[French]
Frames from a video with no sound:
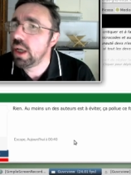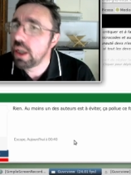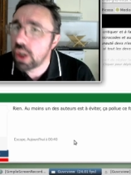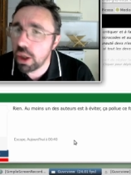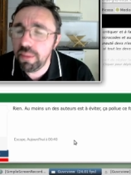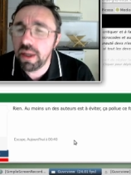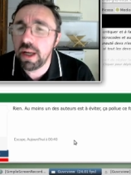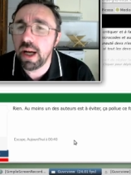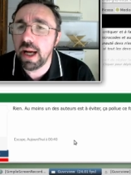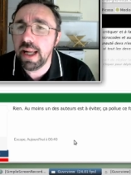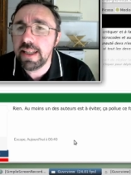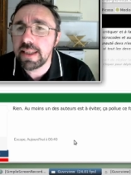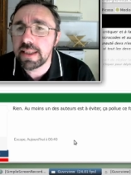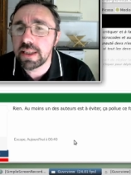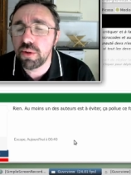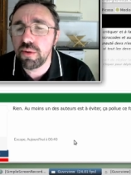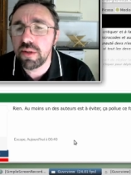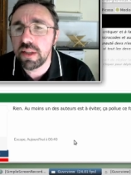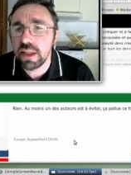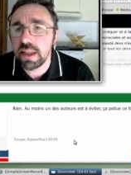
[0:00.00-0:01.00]
comme la
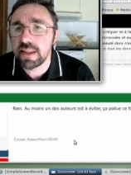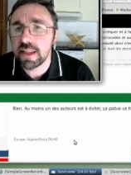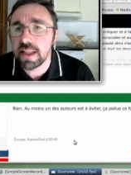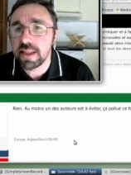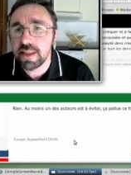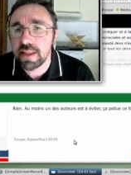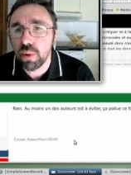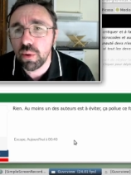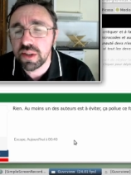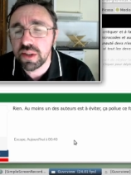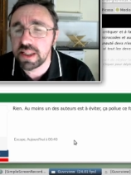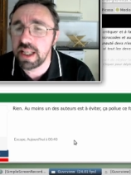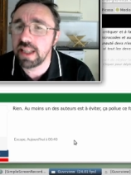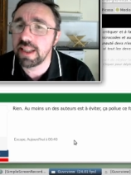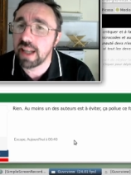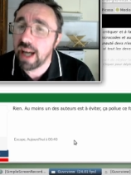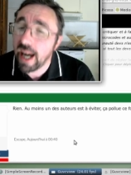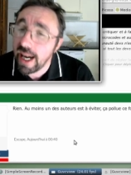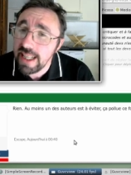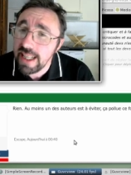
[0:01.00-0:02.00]
LXQT
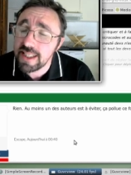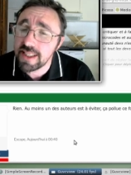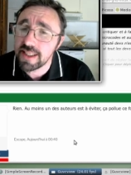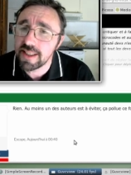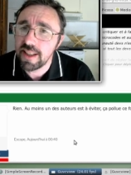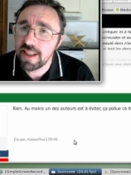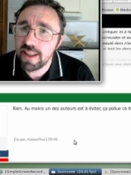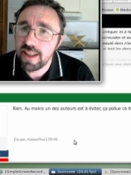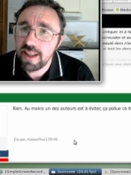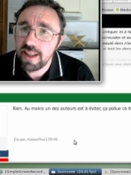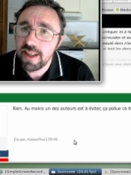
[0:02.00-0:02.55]
1605 ICE